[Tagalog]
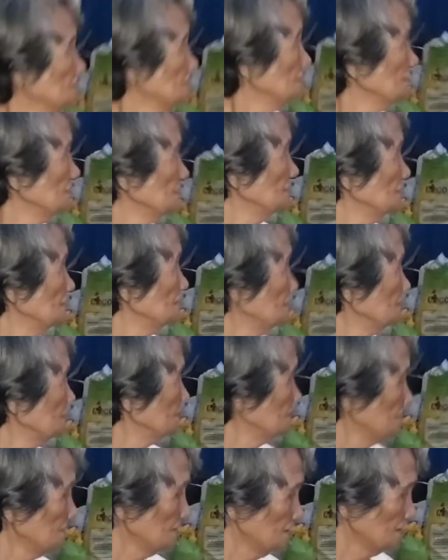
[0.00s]
yun naman pala.
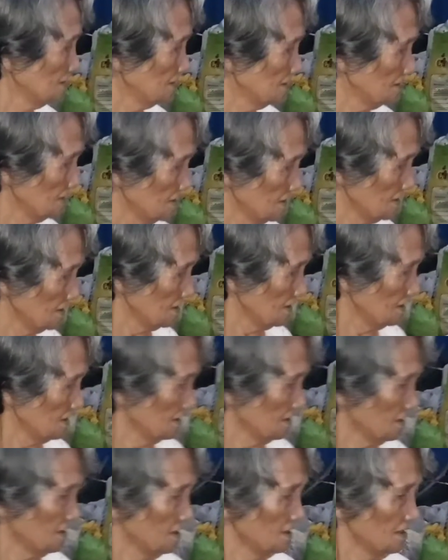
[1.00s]
Ayan,
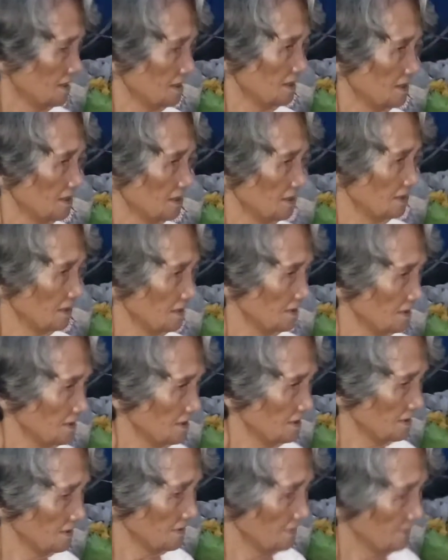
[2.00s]
nakikiusap po si Lola
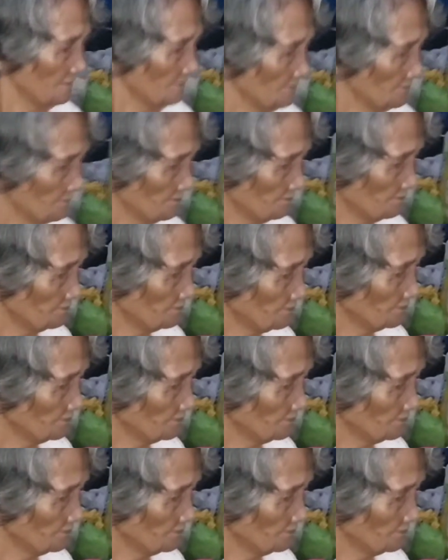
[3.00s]
na okay naman daw po